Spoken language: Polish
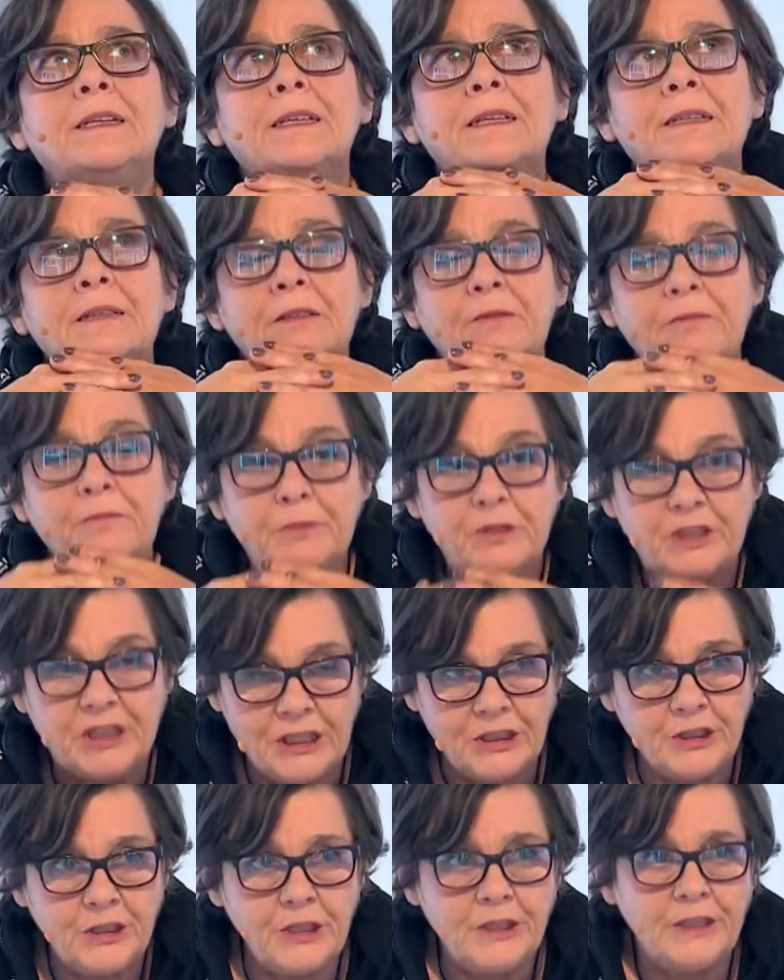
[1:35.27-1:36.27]
y,
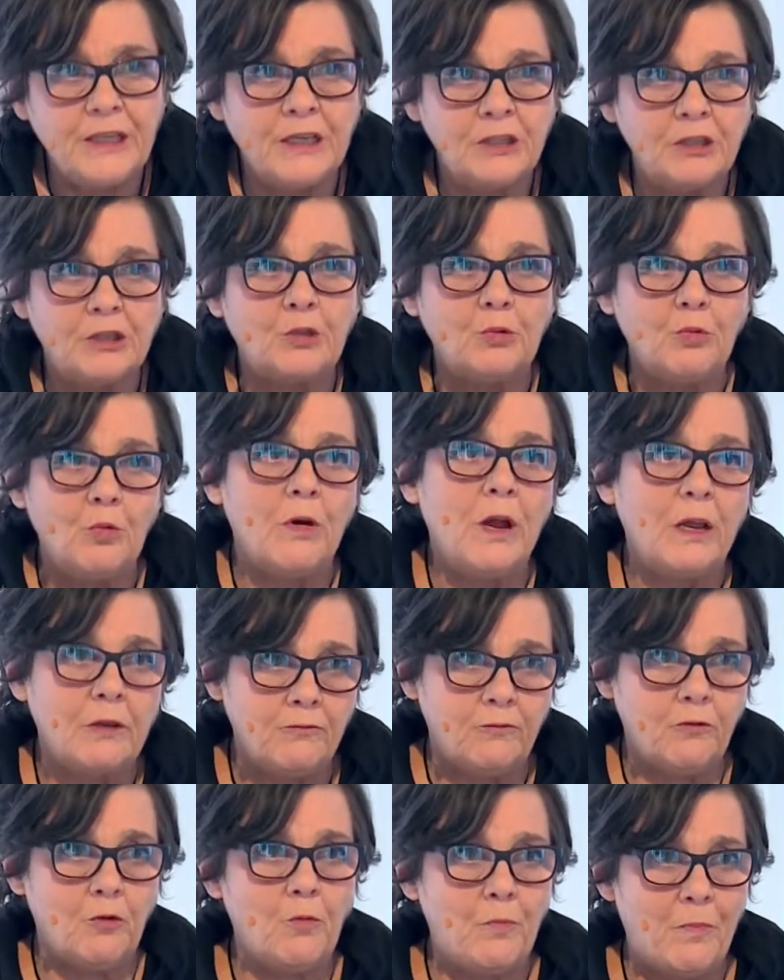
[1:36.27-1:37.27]
przeczytać sługę
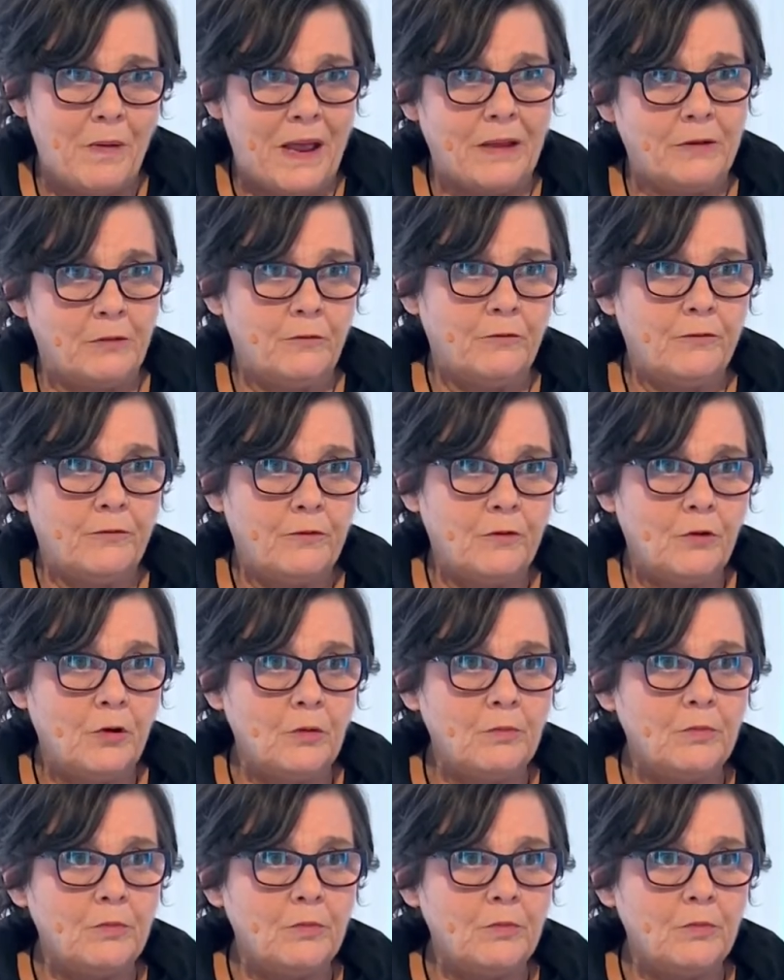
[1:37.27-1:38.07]
dwóch panów. Mhm. On